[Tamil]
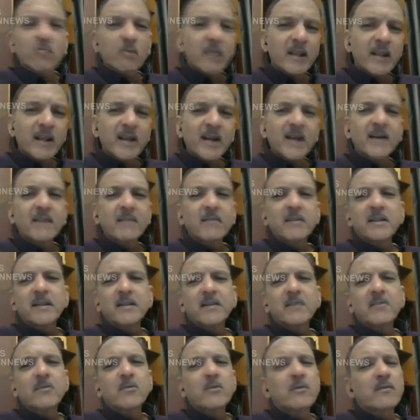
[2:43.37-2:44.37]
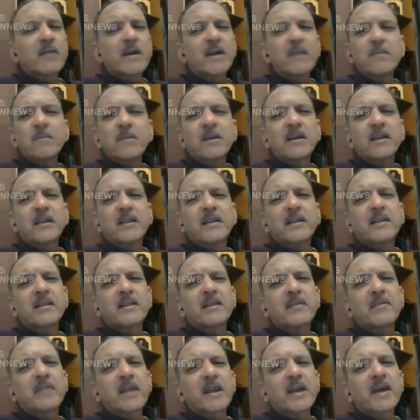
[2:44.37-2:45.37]
சொல்லி காட்டுவதற்கு ஒரு வாய்ப்பு
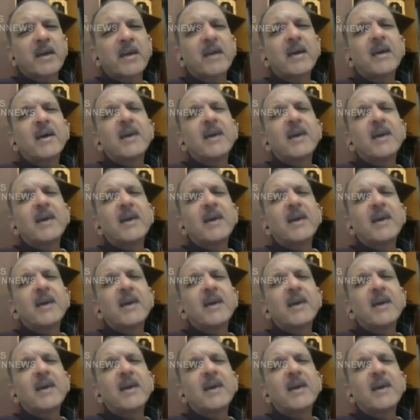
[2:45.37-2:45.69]
இருக்கிறதே தவிர